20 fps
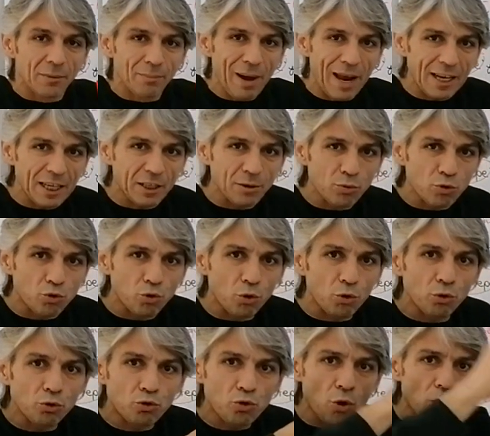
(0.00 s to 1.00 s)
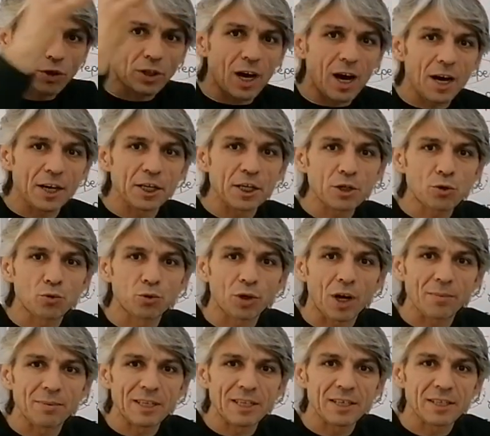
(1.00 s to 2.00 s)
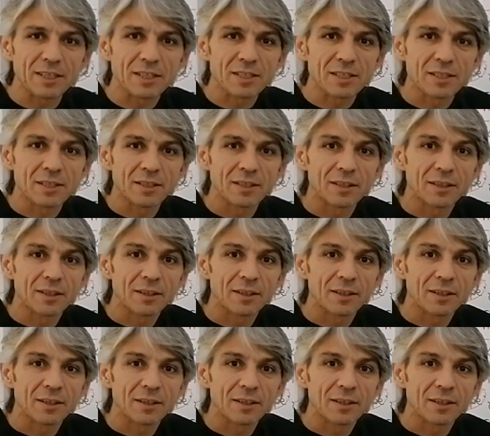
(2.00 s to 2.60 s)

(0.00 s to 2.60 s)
belki bu soruyu çok daha iyi kurabiliriz.